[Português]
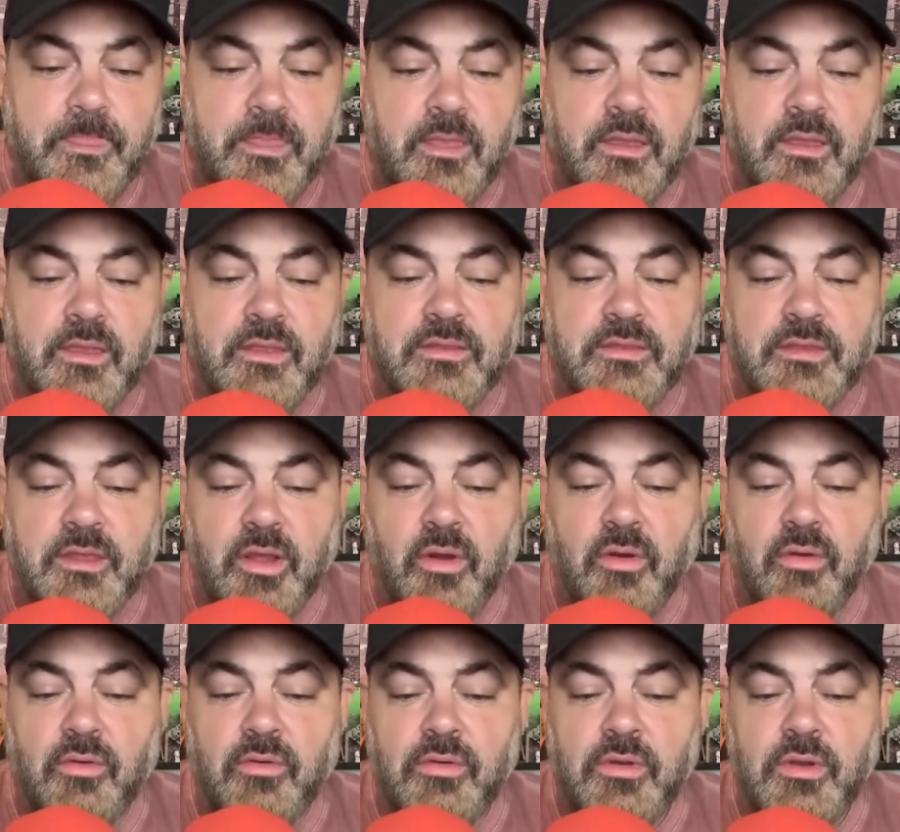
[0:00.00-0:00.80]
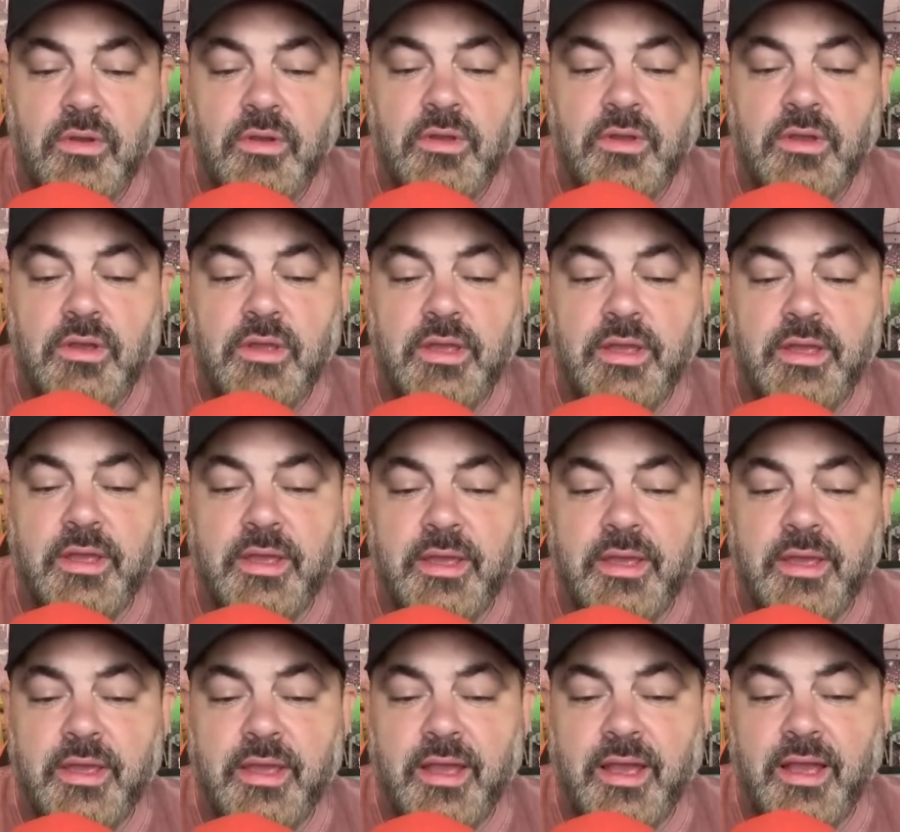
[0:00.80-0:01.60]
Então,
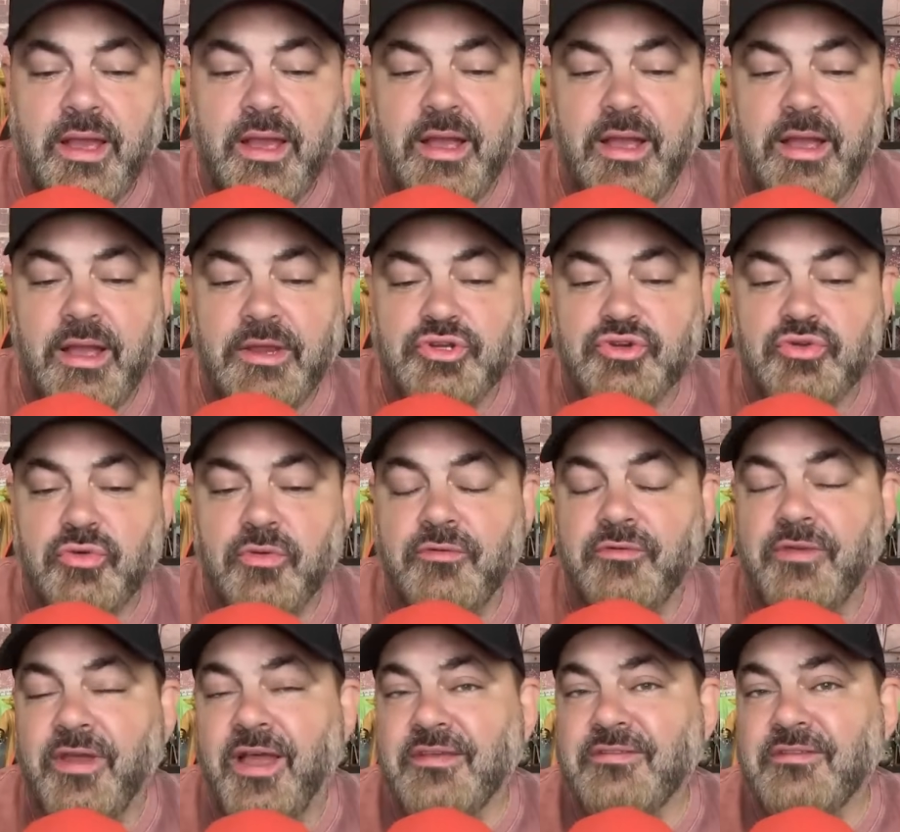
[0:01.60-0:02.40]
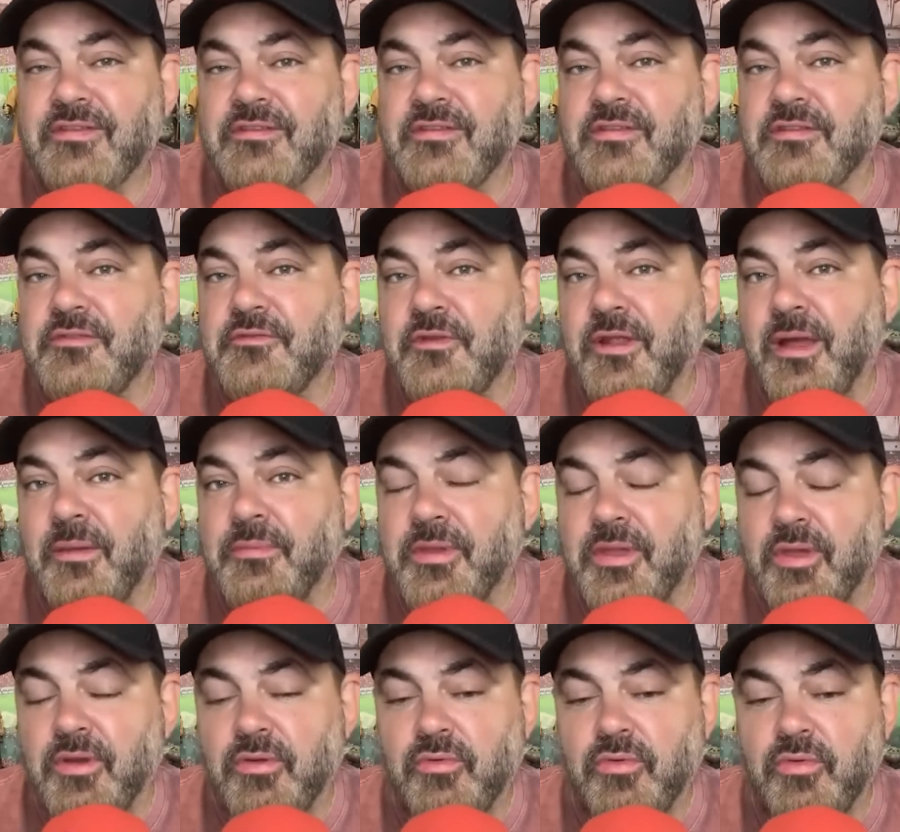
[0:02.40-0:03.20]
é, as conversas entre
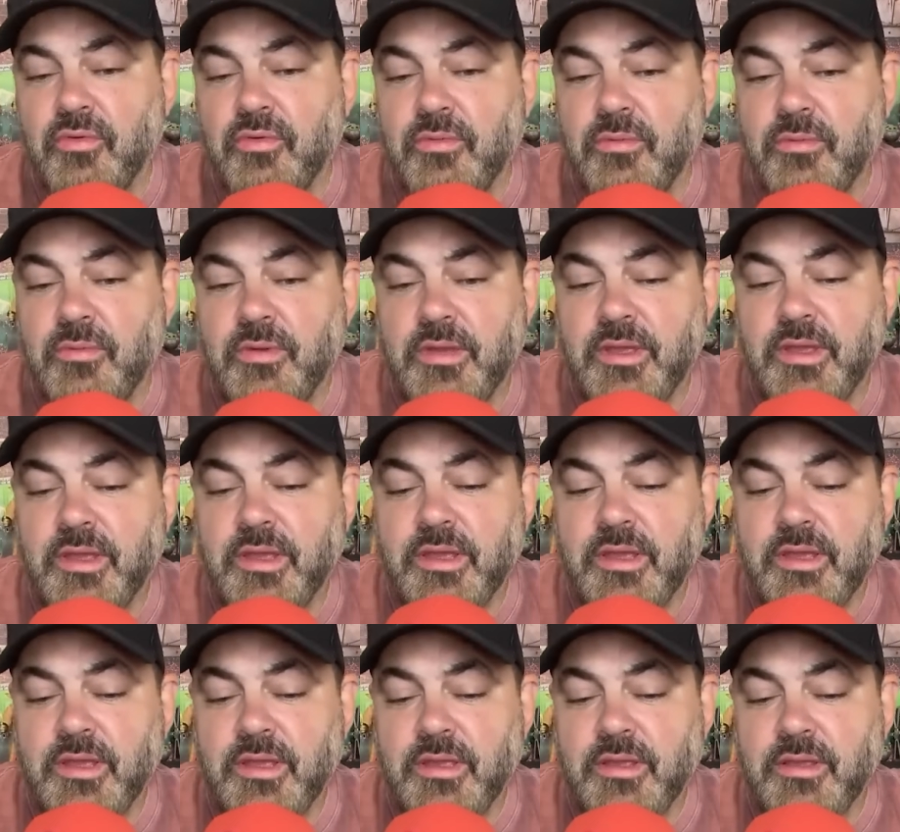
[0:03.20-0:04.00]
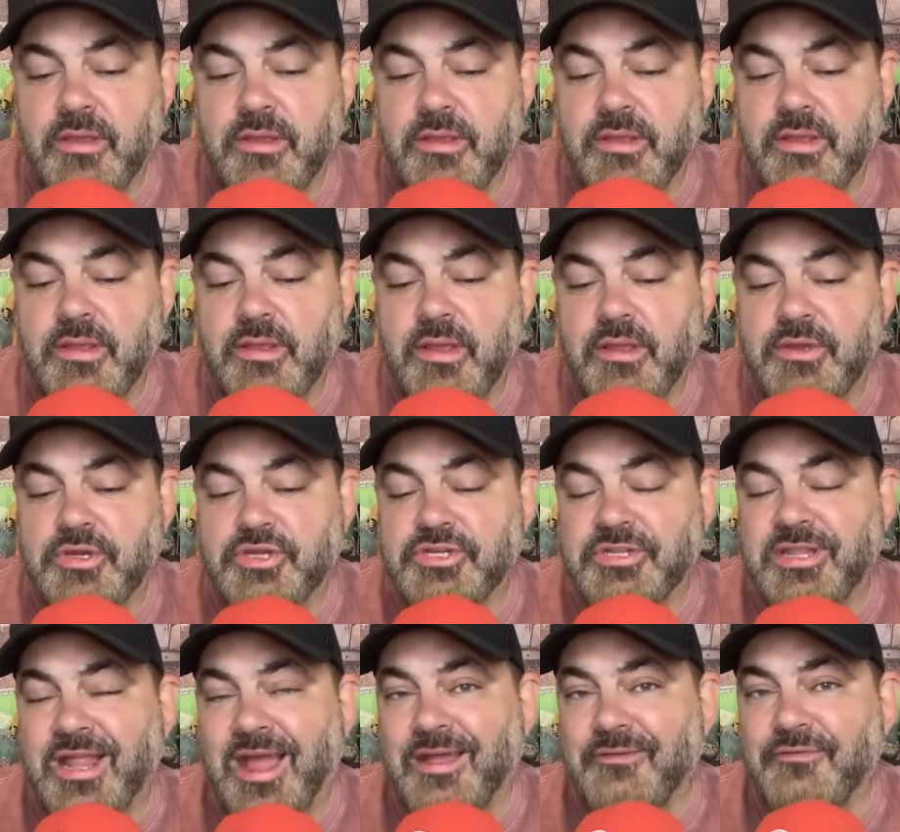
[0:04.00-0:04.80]
Flamengo e, é, e
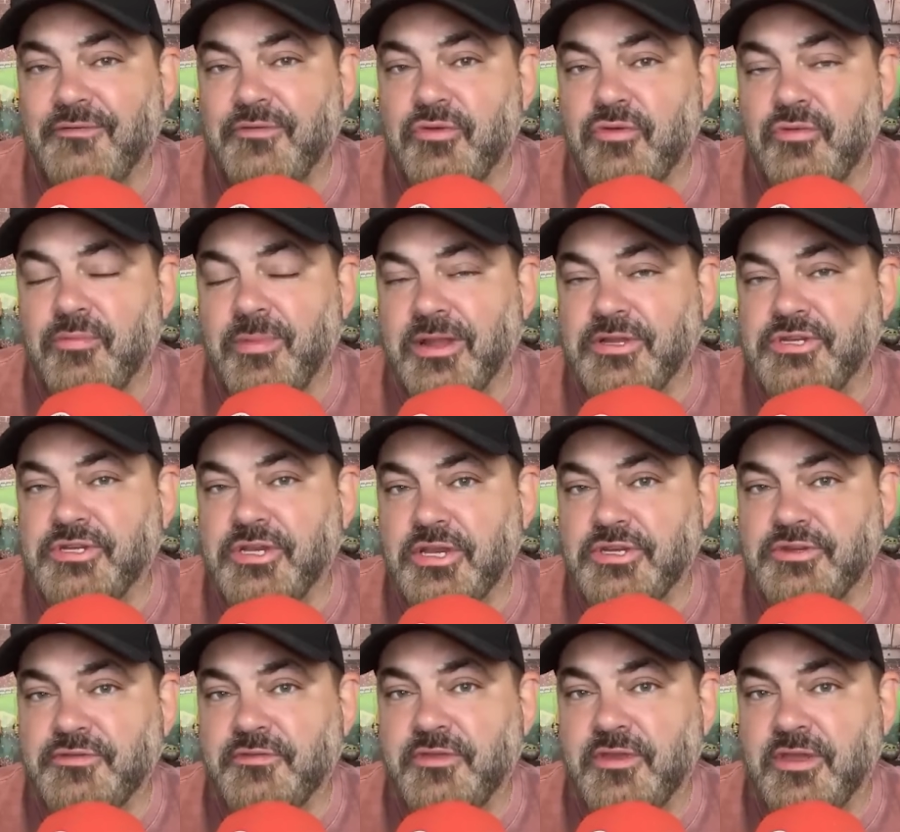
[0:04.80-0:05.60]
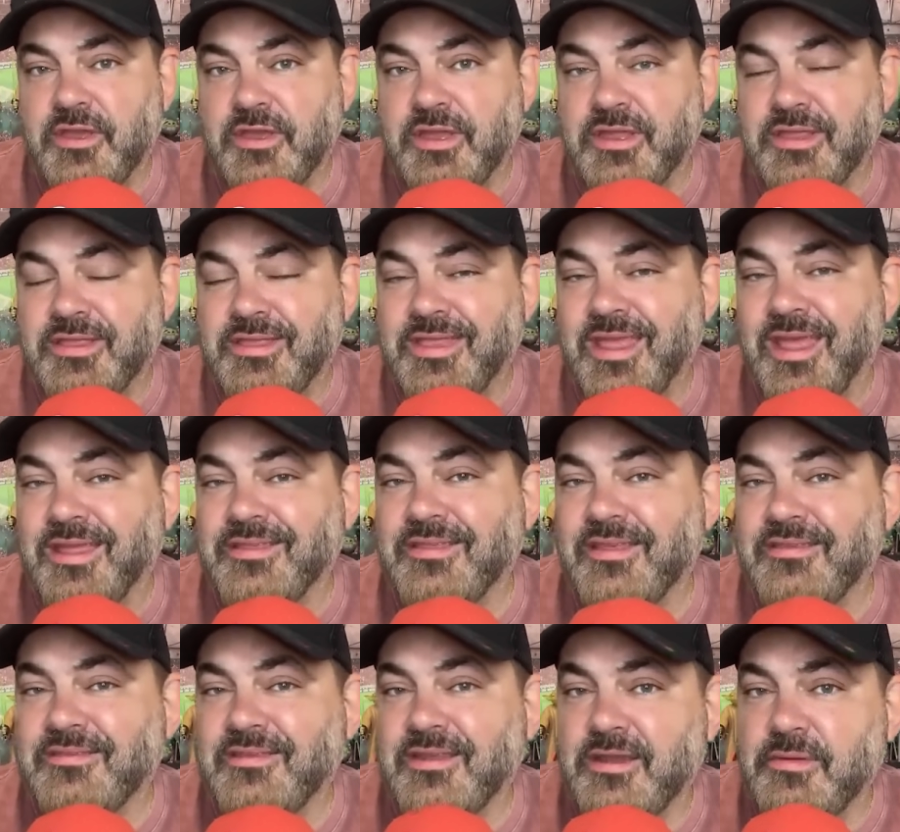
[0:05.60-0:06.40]
staff do Matias Vinha, que
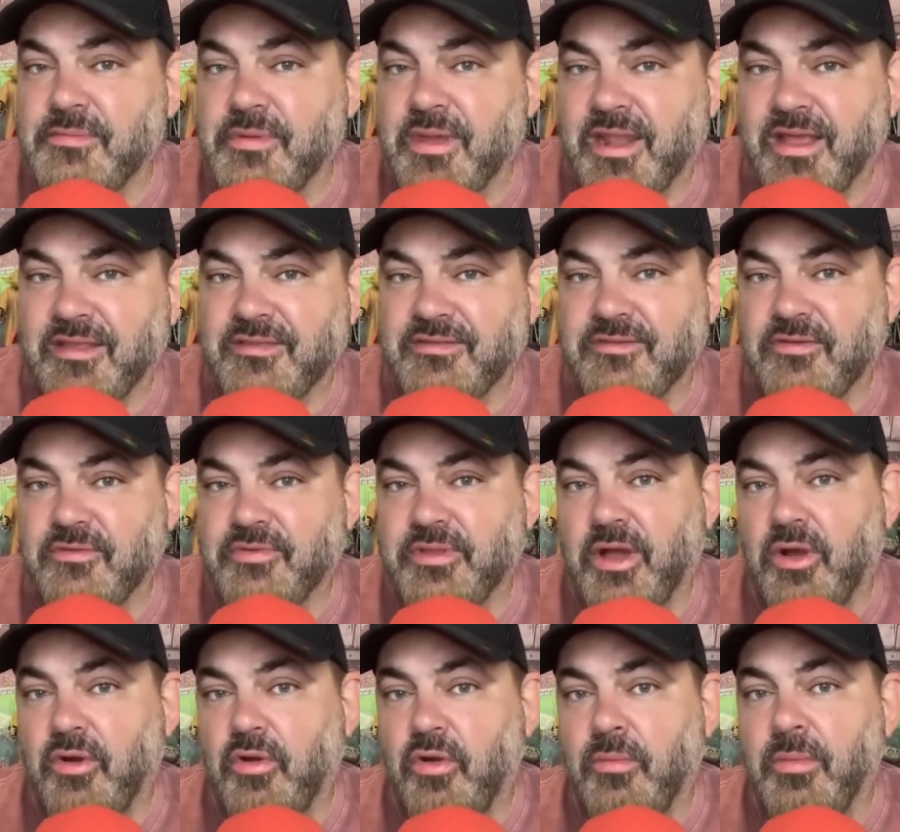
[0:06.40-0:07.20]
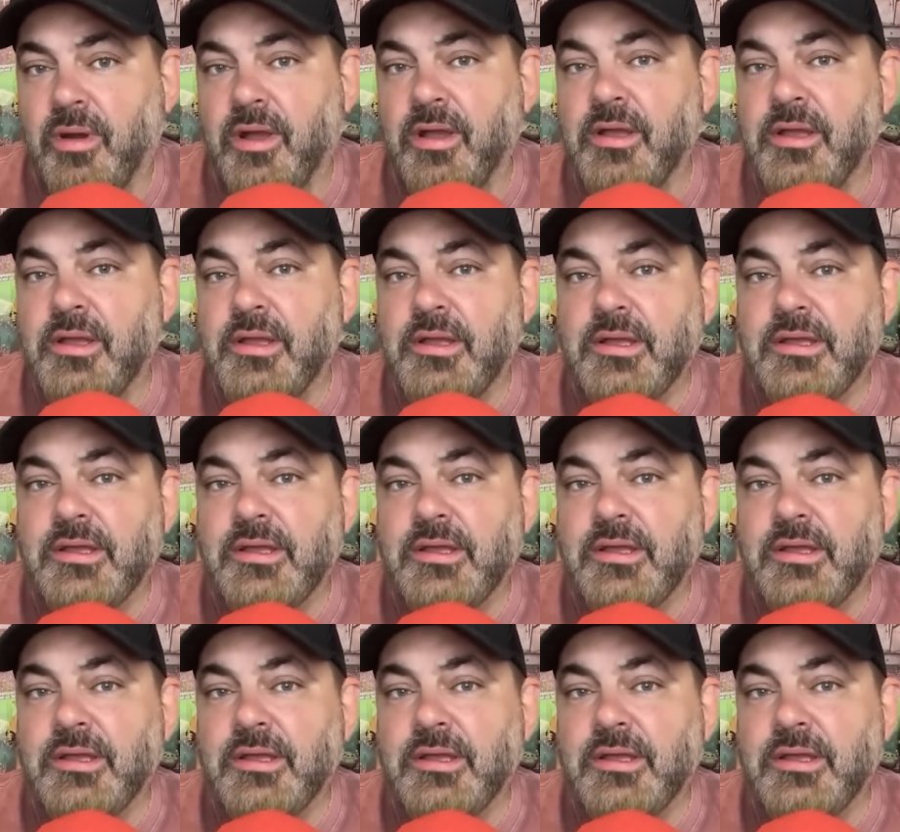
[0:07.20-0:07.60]
tenta essa liberação na Roma,